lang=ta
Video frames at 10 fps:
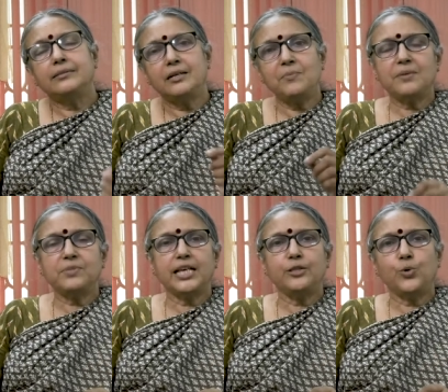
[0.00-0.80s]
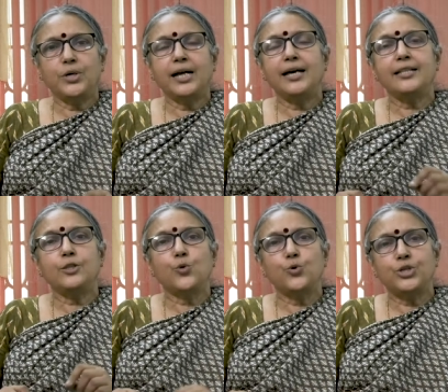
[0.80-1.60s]
திருமணம் செய்து கொண்டால்
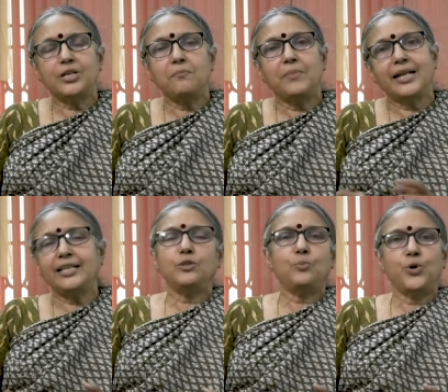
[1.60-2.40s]
அந்த குற்றம் மறைந்து